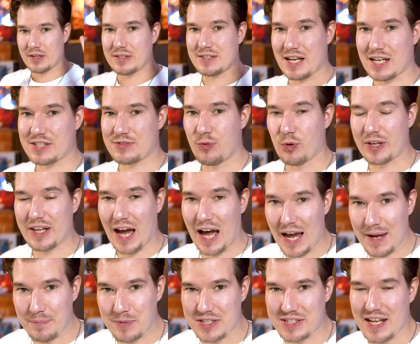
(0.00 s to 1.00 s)
Das wohl
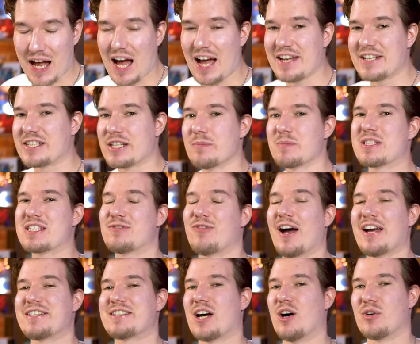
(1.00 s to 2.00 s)
gehypteste Item
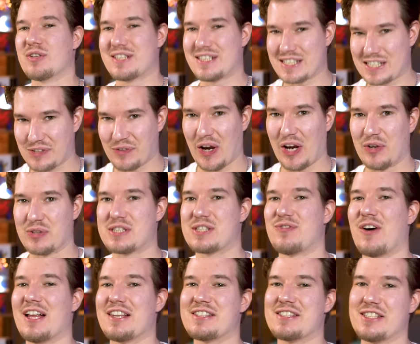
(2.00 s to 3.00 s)

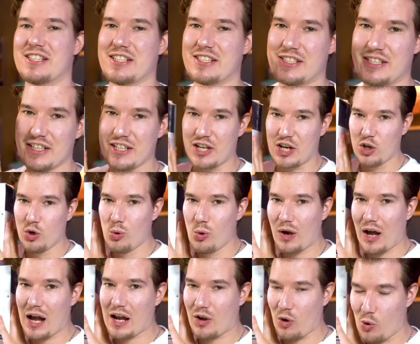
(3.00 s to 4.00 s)
2022, die
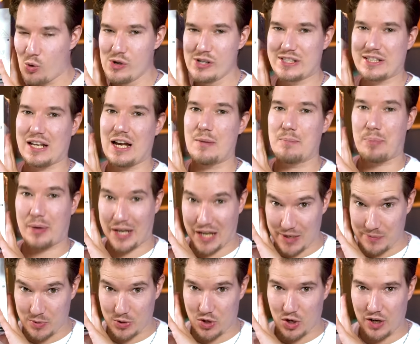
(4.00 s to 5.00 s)
Glurak Ultra
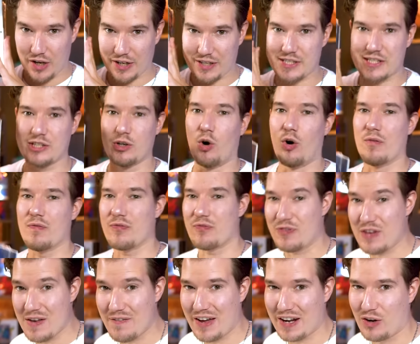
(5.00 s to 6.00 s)
Premium Kollektion.
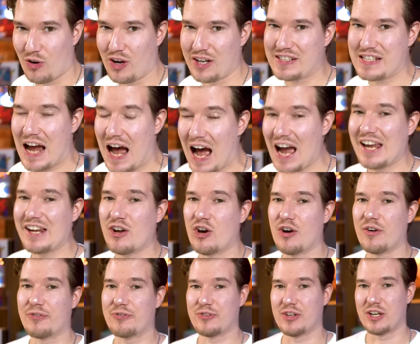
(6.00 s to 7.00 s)
Wir werden heute eine
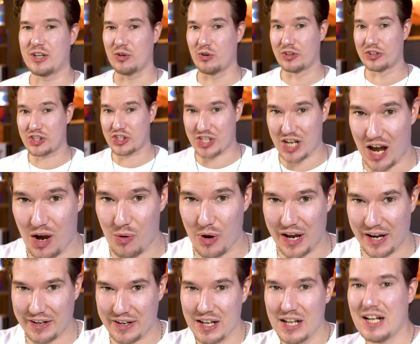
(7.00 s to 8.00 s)
öffnen und
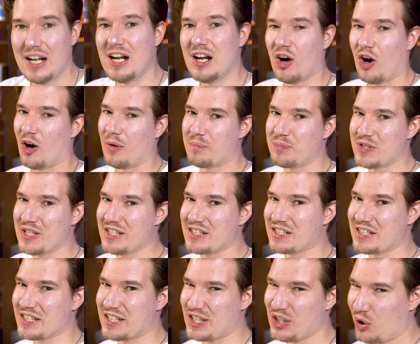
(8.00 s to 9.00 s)
schauen, ob diese
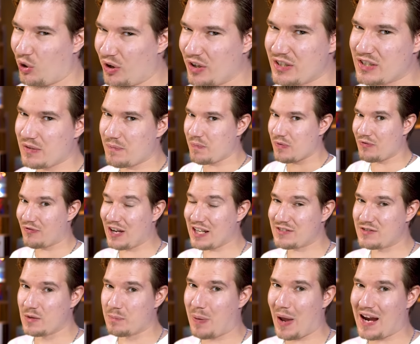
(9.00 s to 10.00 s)
sich lohnt,
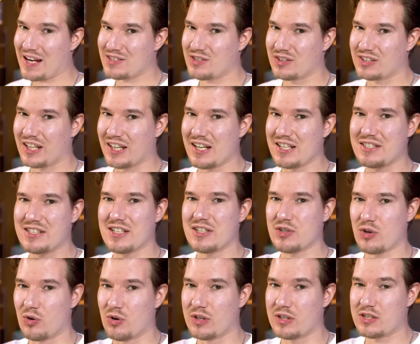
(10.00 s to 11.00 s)
was für Packs dort drin
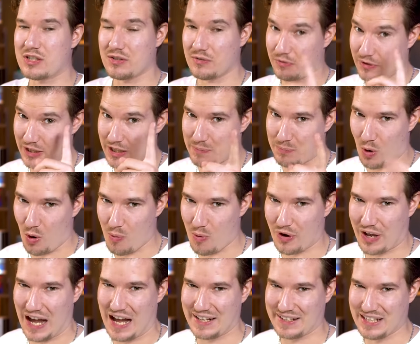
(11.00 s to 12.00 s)
sind und wie die
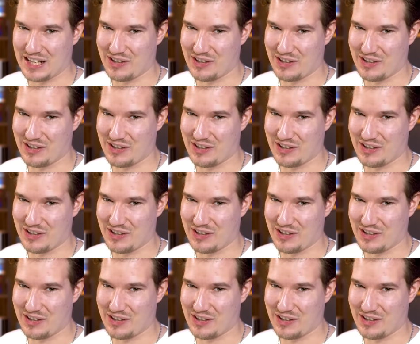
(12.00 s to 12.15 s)
Promokarten